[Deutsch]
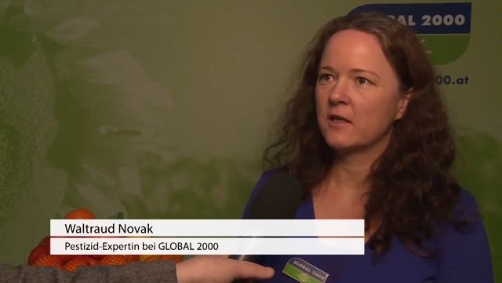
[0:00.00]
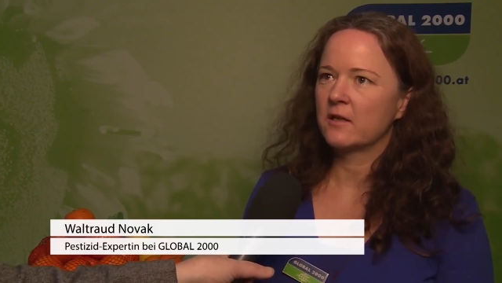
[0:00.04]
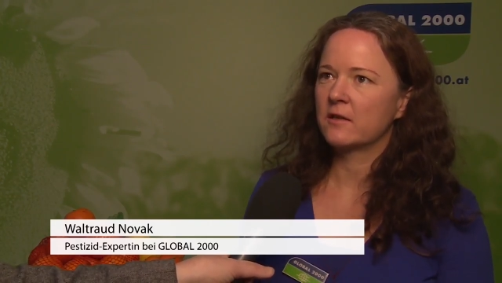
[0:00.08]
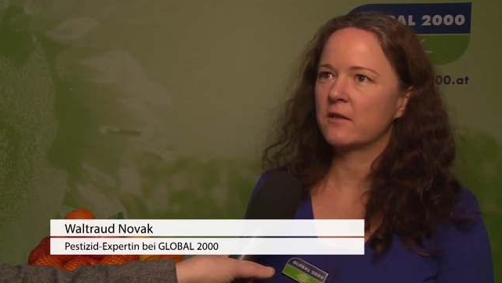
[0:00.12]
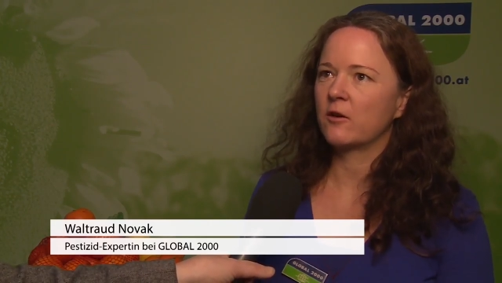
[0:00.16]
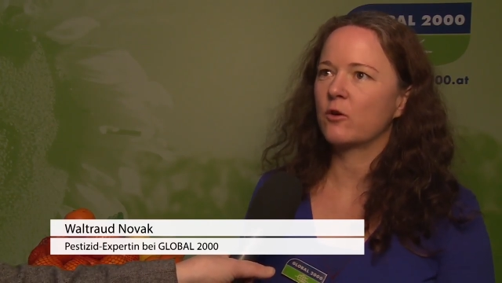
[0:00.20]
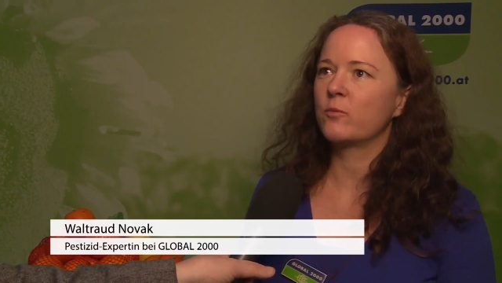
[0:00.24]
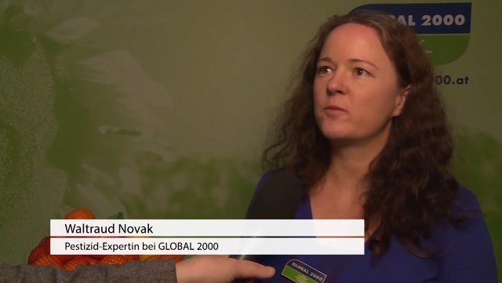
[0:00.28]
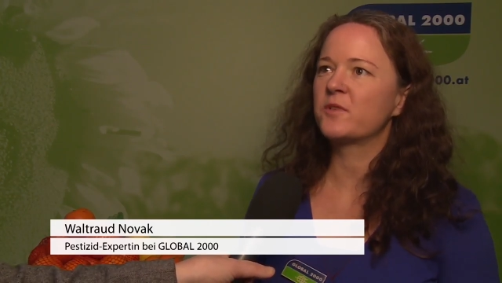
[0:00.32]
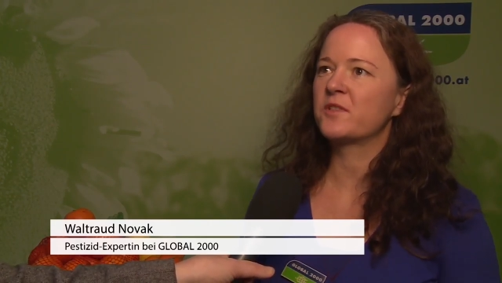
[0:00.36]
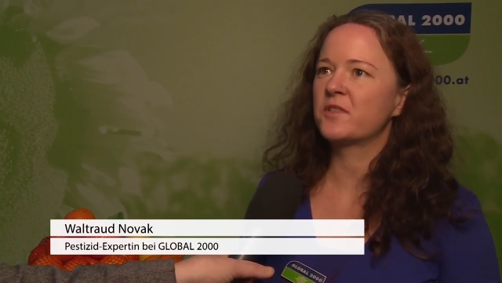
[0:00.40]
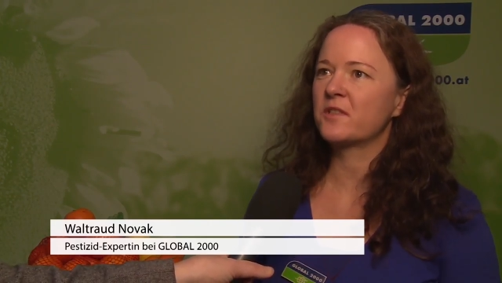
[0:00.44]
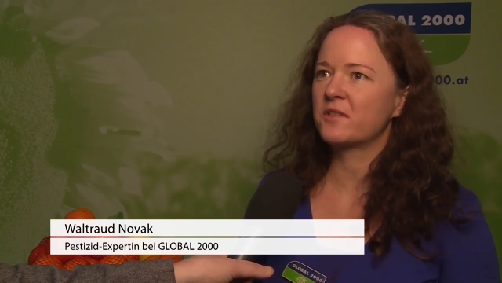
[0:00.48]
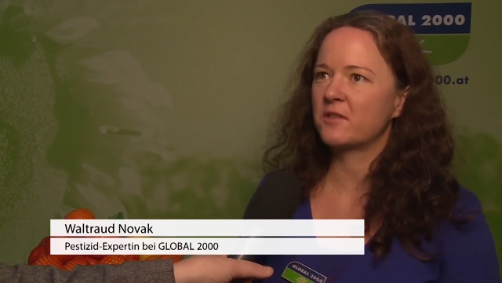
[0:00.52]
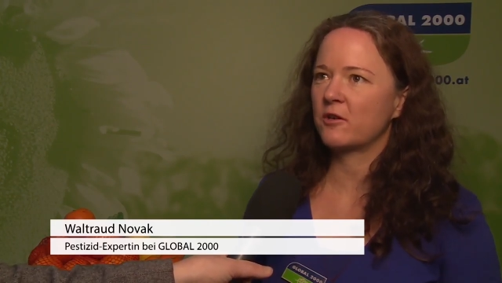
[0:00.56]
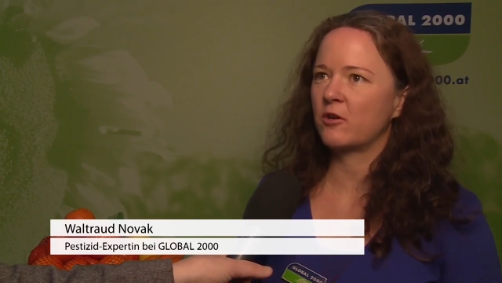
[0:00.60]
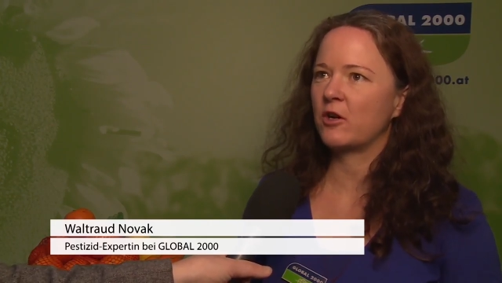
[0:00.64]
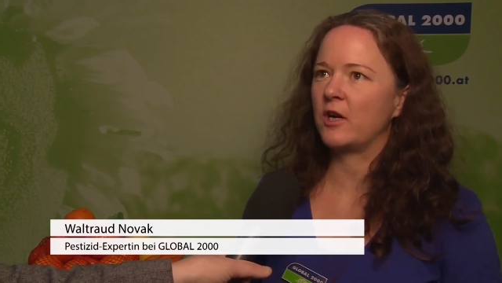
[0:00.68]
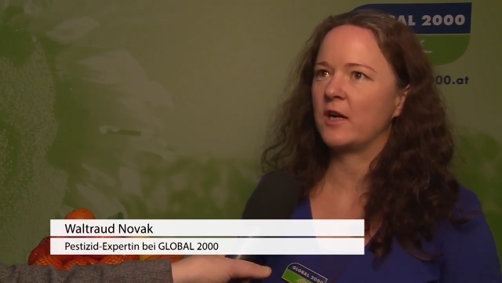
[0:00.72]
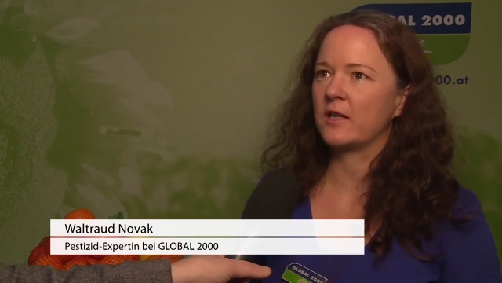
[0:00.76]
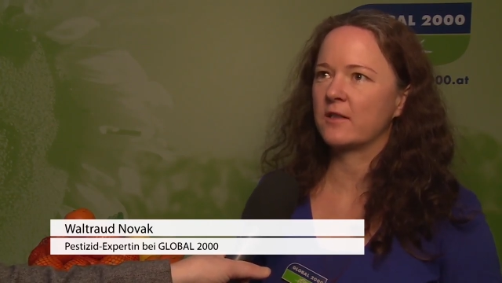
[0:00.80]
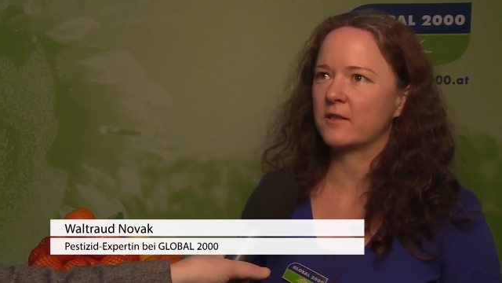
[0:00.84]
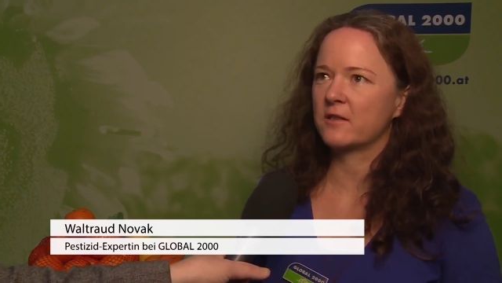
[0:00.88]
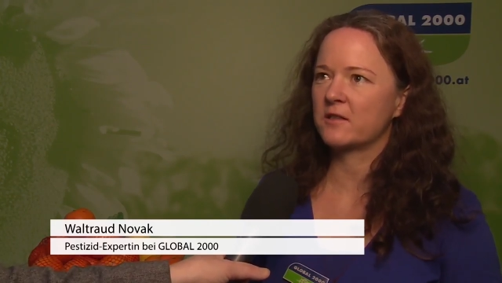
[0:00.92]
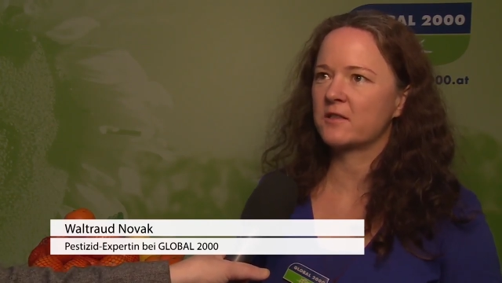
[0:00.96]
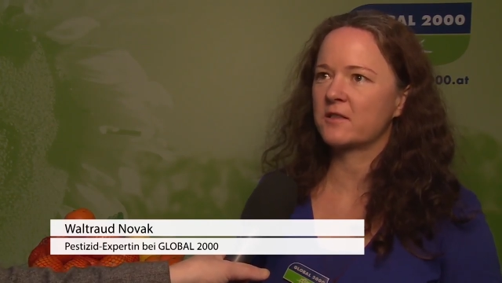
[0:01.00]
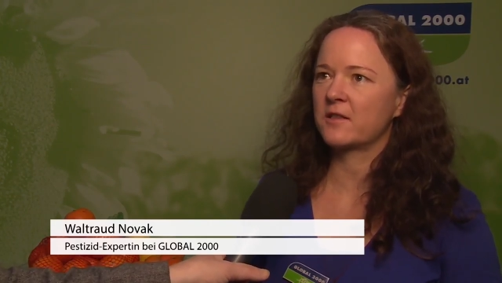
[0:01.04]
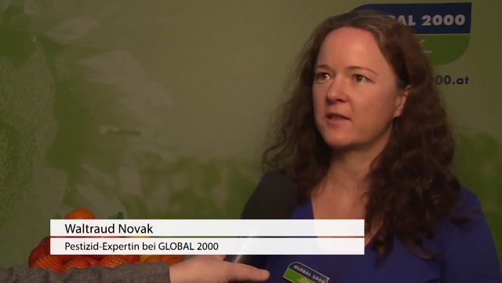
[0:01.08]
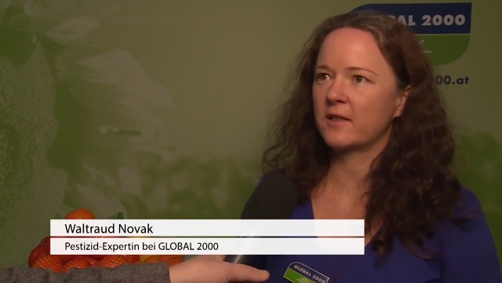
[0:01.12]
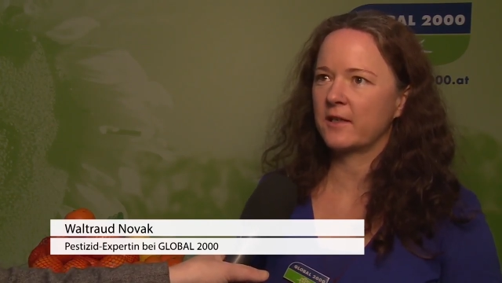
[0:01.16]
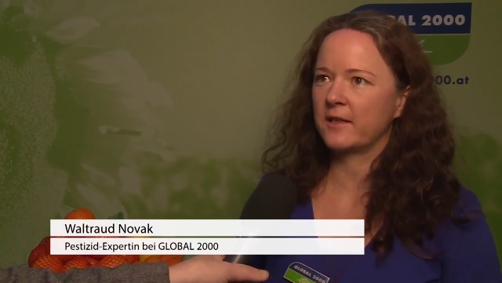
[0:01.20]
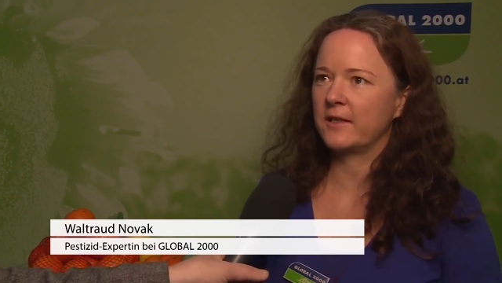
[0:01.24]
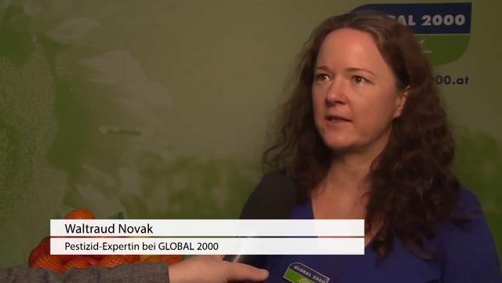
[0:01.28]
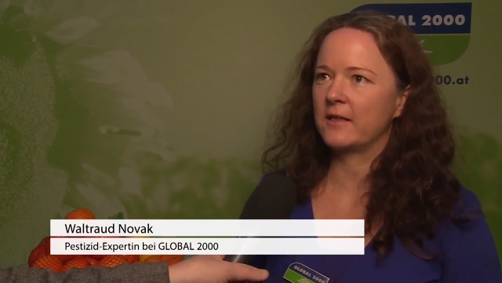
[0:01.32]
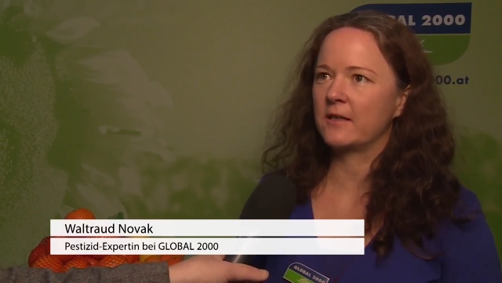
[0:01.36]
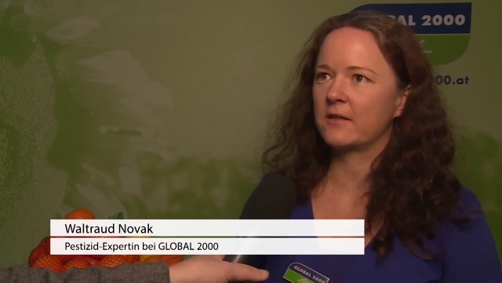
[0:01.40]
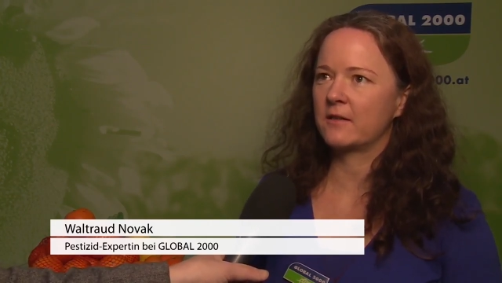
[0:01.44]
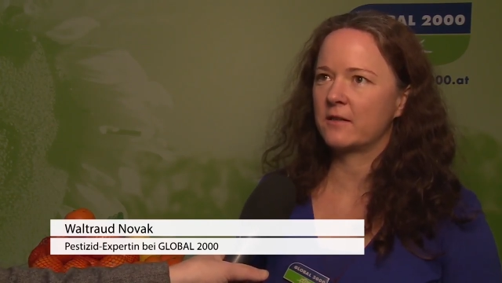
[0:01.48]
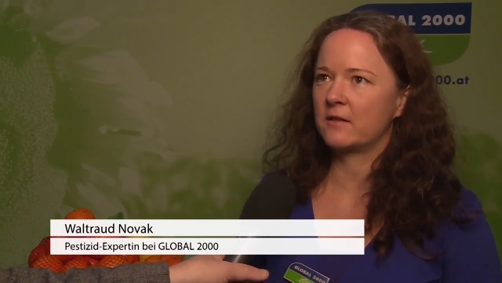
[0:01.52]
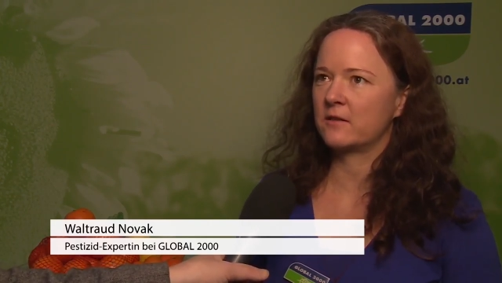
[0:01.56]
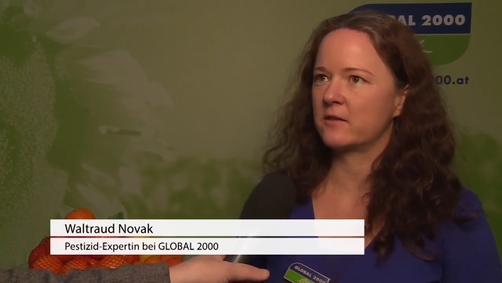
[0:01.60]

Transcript: Darum ist das auch anders geregelt